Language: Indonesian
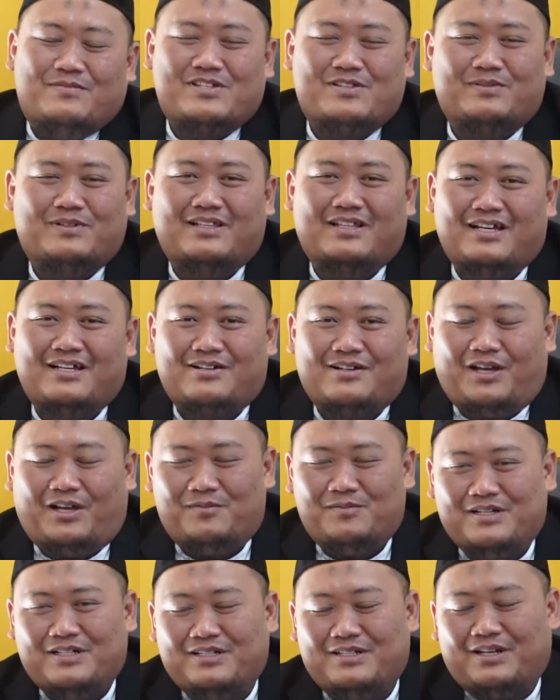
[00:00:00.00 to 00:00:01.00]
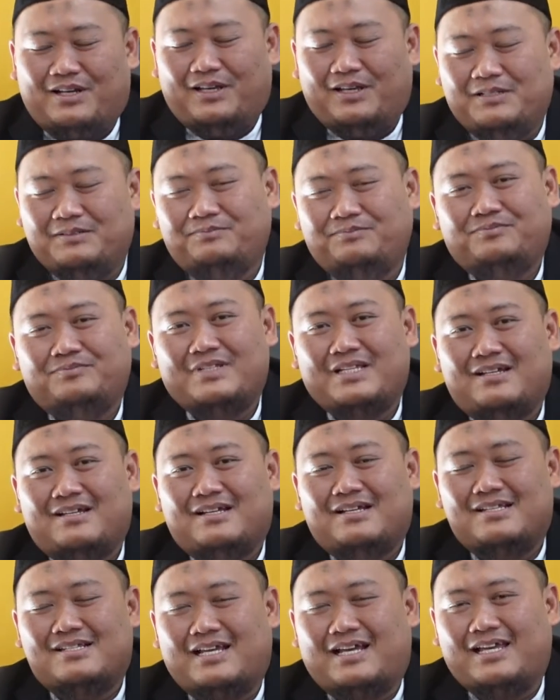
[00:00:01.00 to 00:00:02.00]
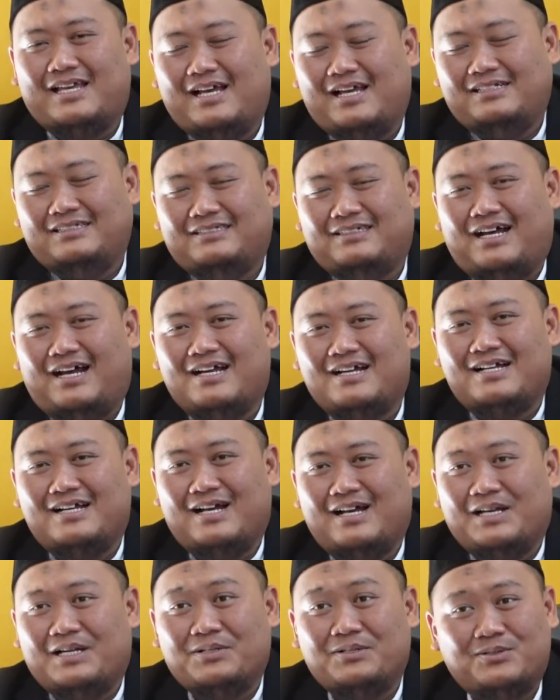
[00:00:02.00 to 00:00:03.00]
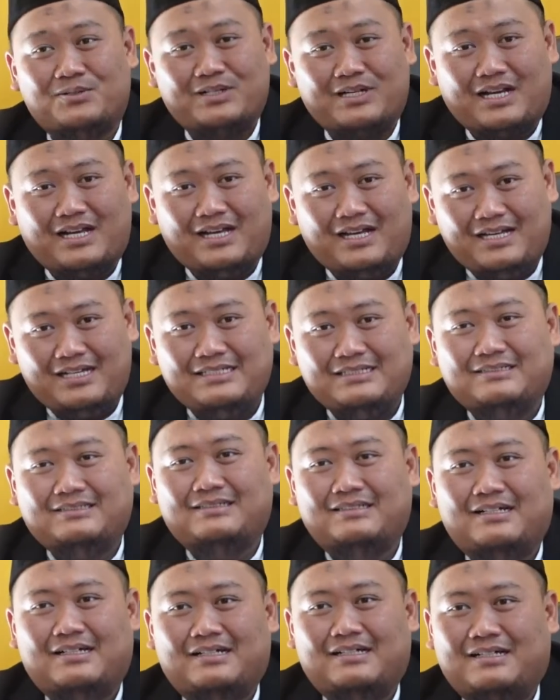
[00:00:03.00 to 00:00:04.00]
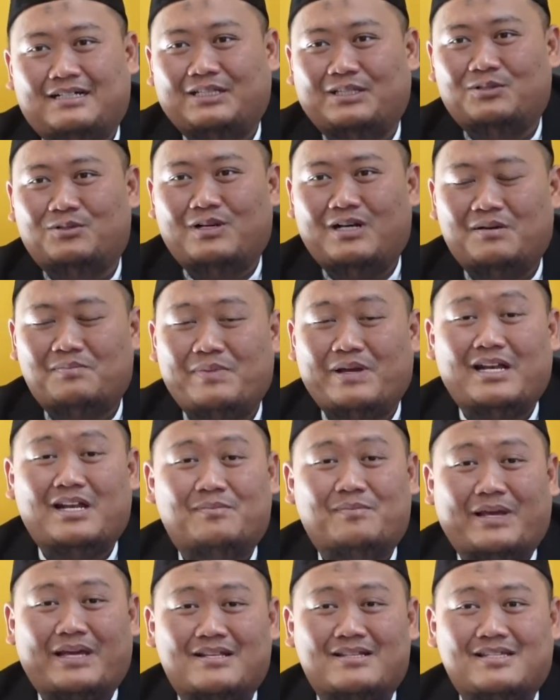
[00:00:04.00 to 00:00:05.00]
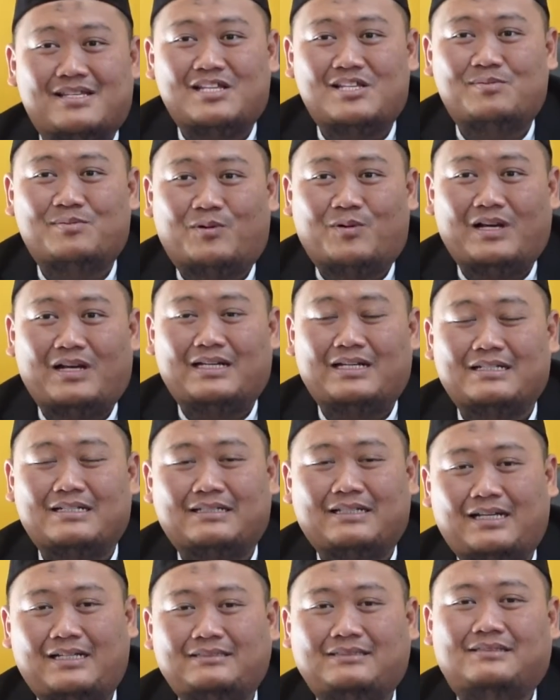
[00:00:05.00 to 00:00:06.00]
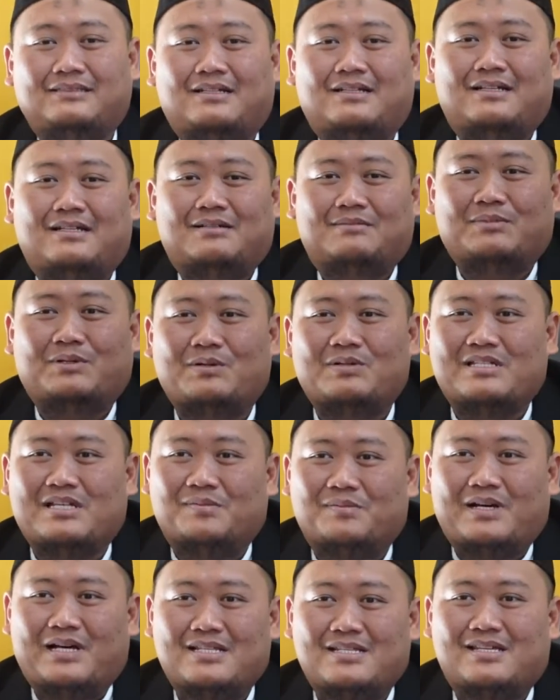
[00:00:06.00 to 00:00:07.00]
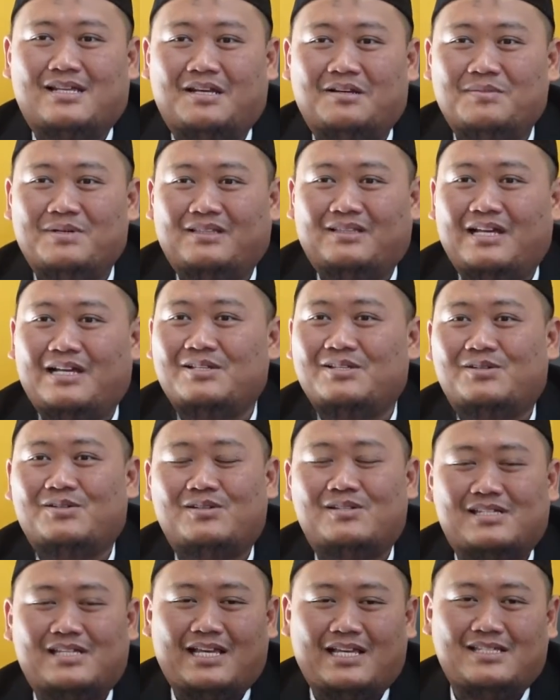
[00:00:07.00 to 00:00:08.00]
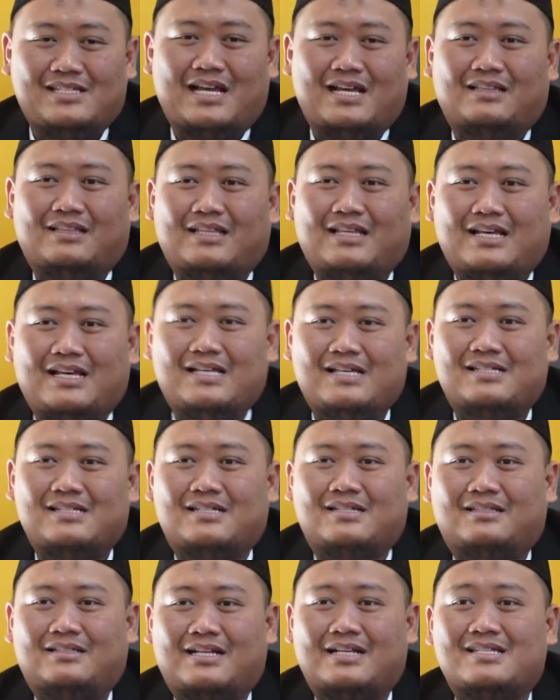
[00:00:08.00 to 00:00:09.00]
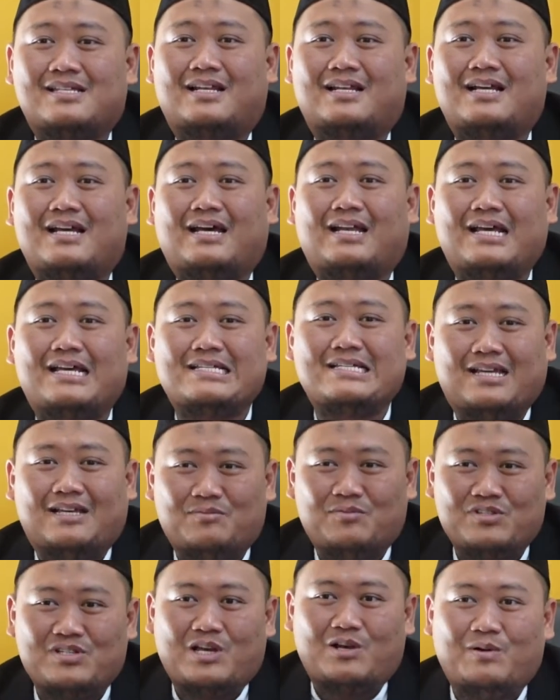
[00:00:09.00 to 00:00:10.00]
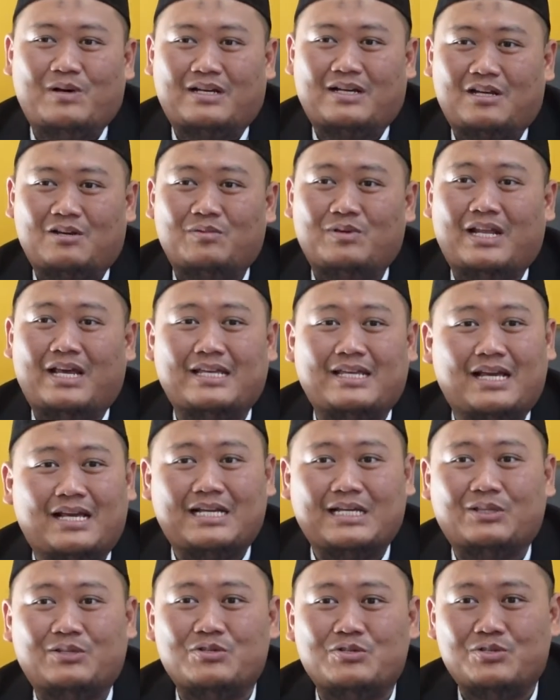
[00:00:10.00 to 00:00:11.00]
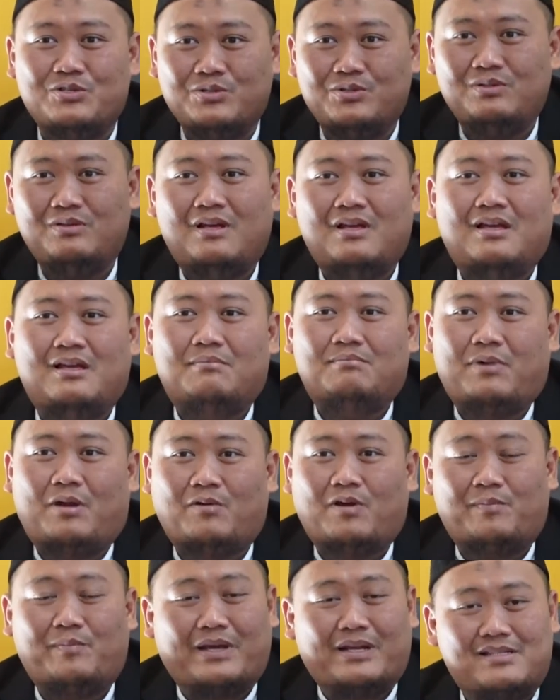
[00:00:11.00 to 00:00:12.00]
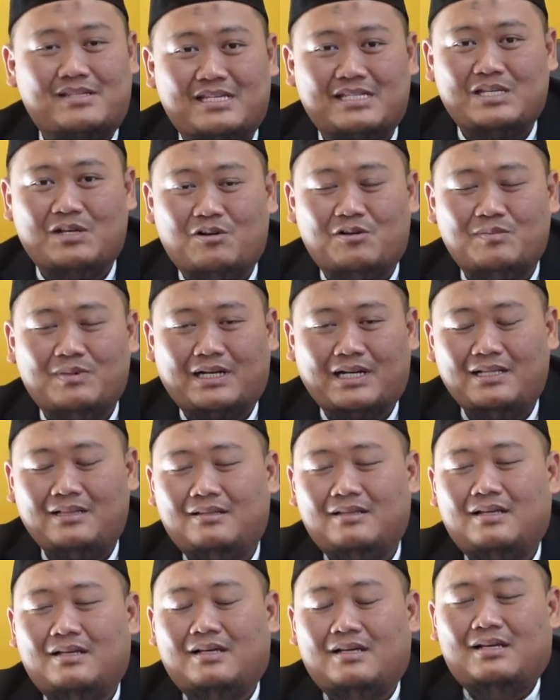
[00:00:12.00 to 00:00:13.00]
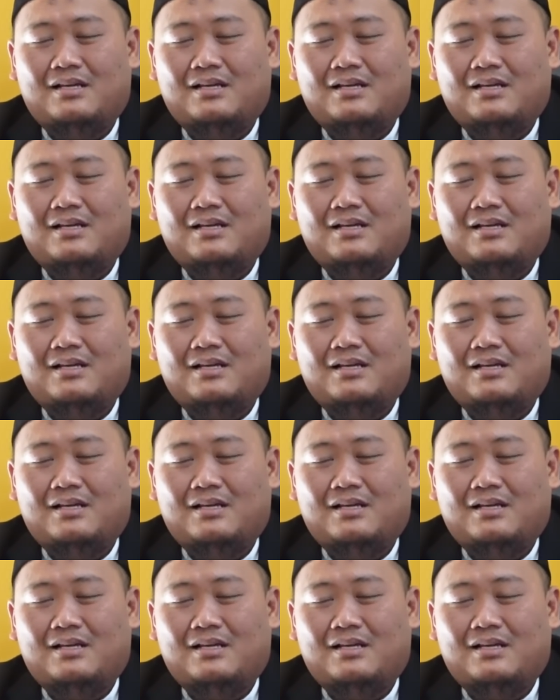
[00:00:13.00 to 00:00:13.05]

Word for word: Bismillahirrahmanirrahim. Saya Agah Nugraha, Ketua PD Persis Purwakarta, mengucapkan selamat dan sukses atas terselenggaranya Musyawarah Wilayah ke-7 PP Persis Jawa Barat.